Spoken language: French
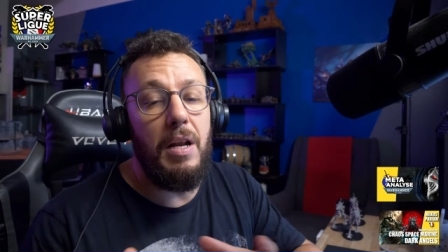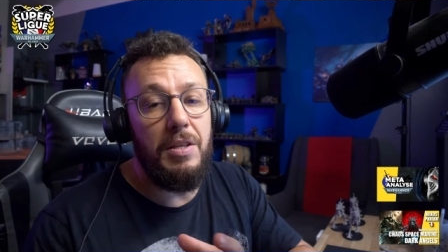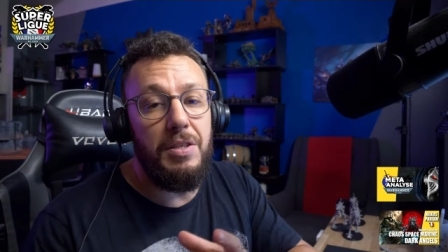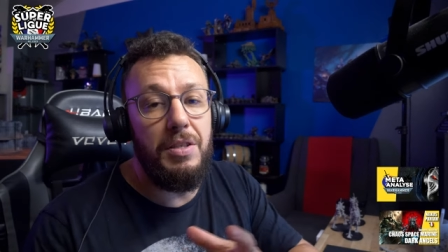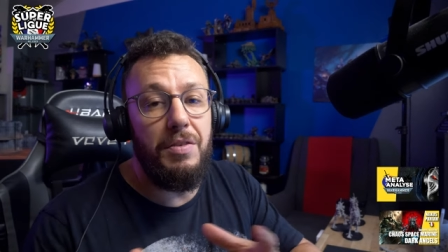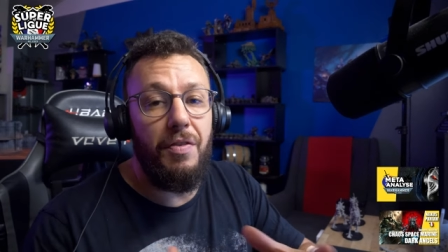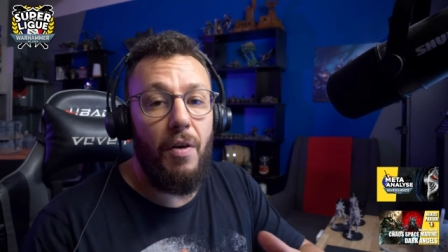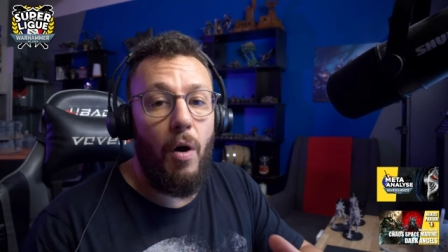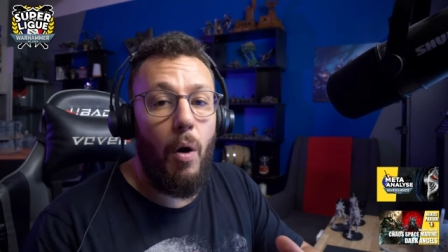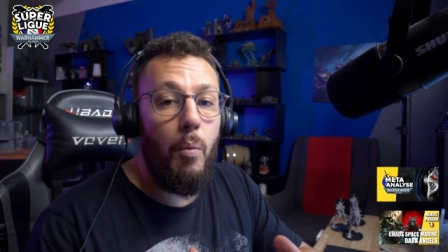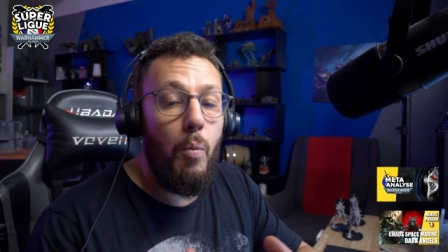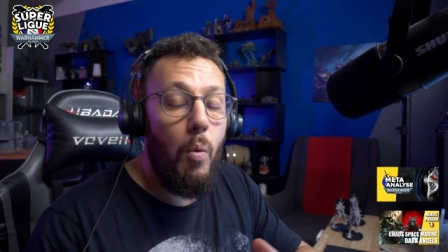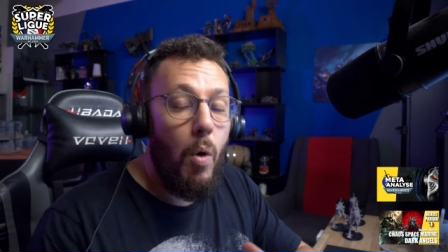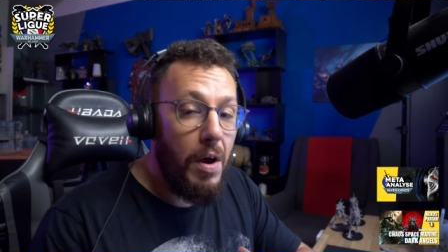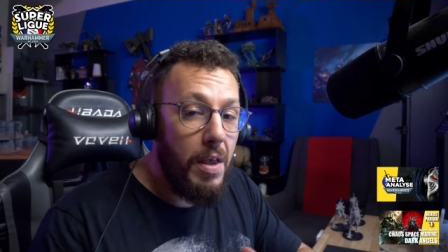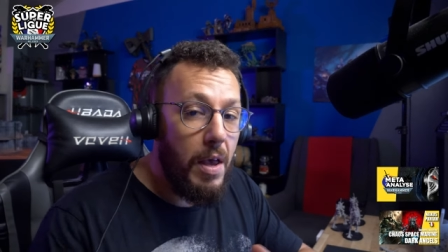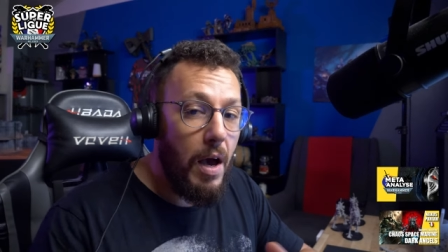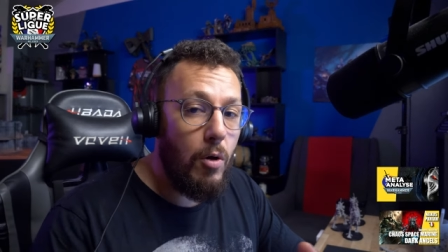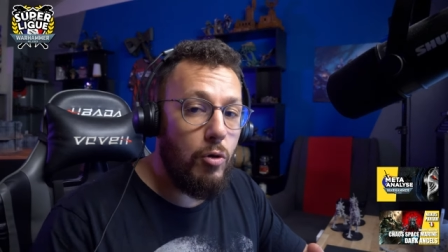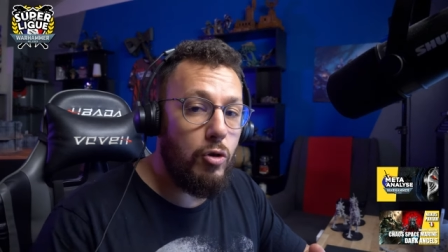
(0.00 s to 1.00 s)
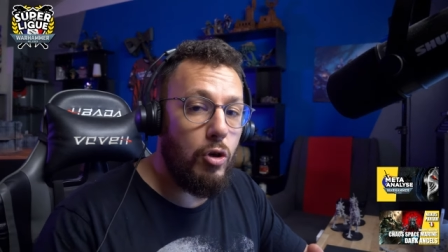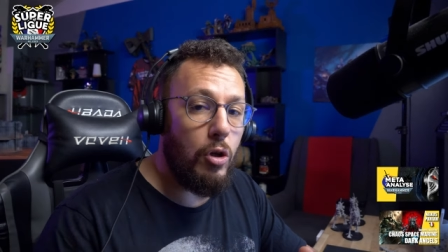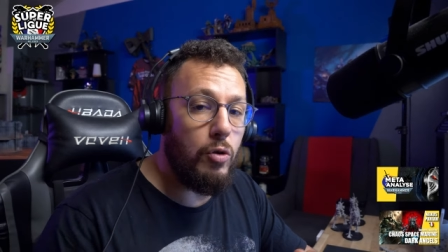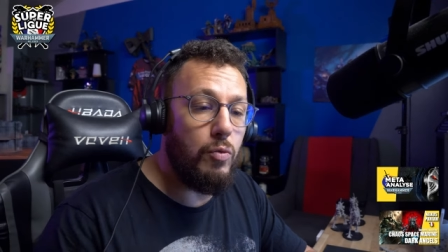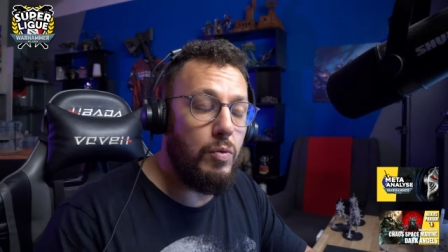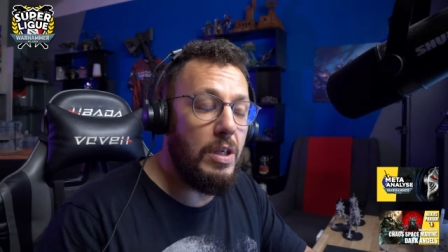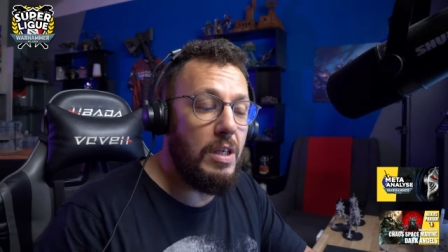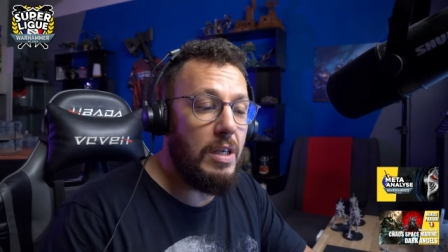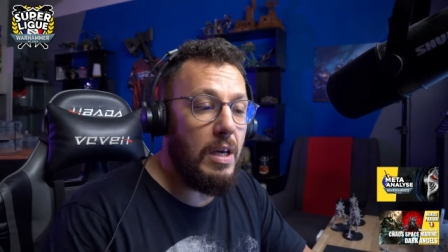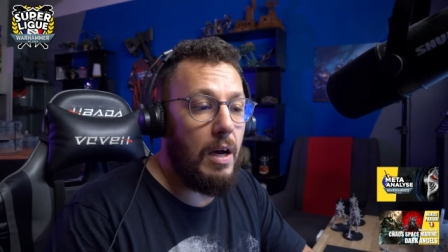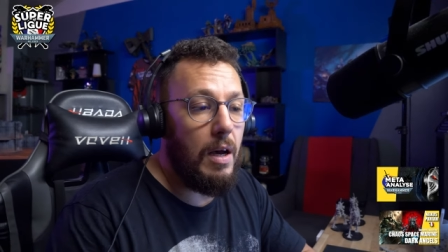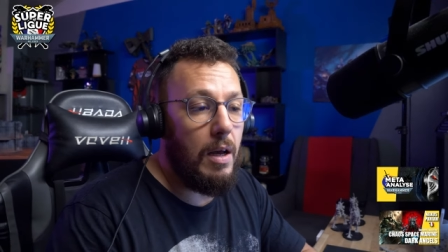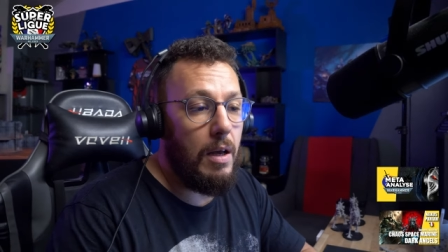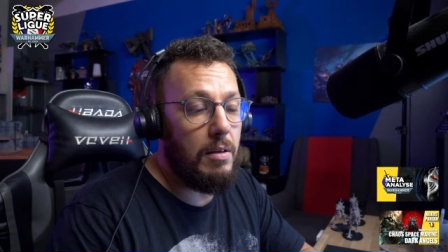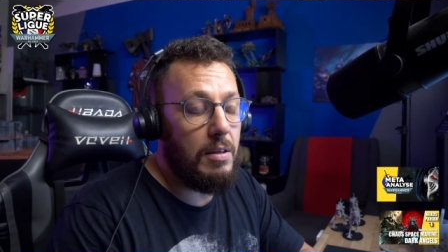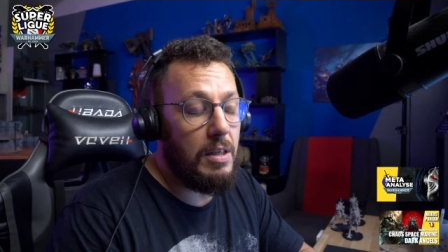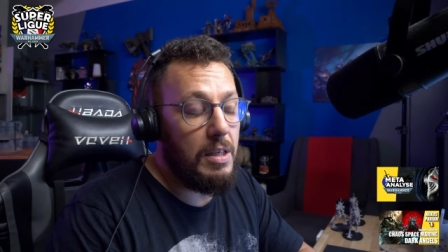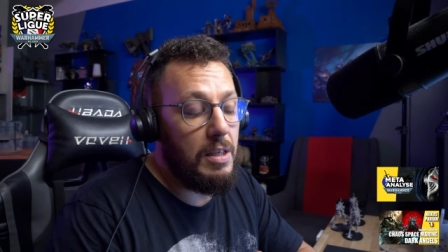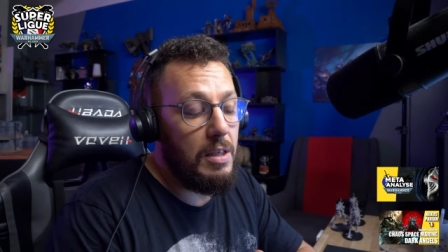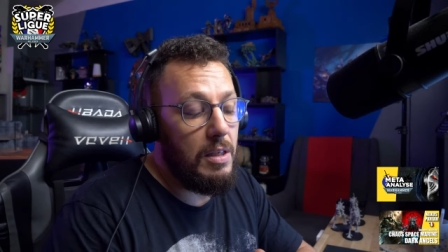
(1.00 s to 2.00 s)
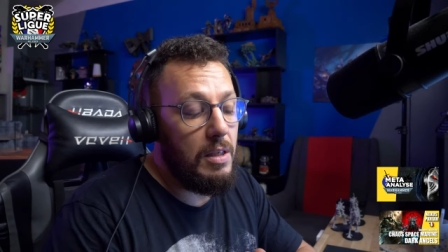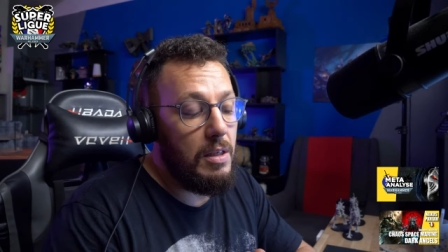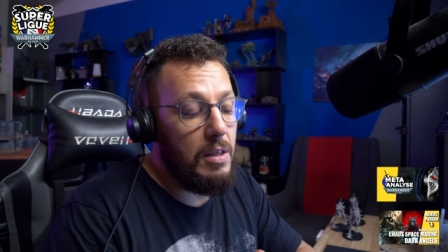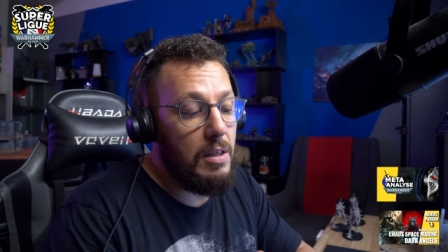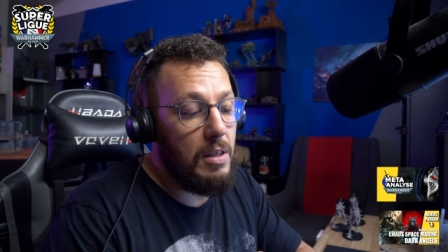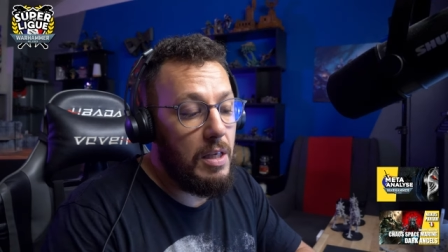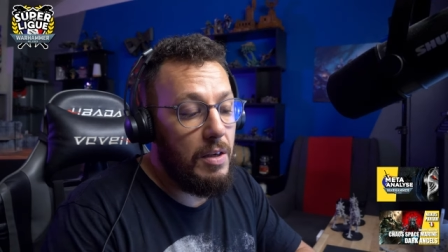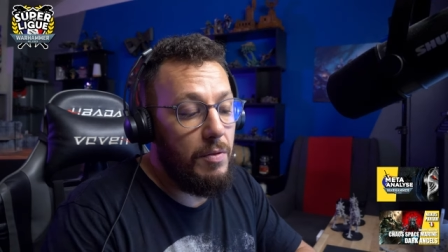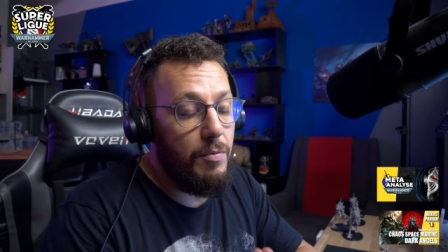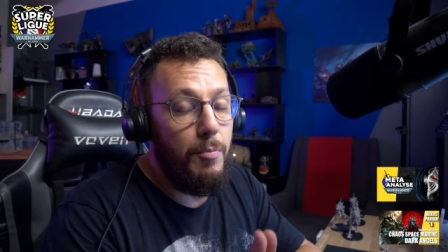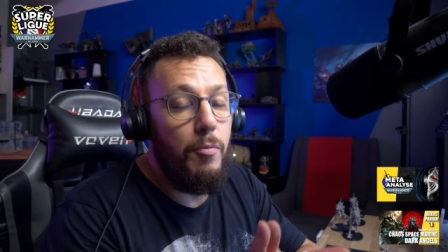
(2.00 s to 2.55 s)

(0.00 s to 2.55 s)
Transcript: les différents moyens aujourd'hui qui,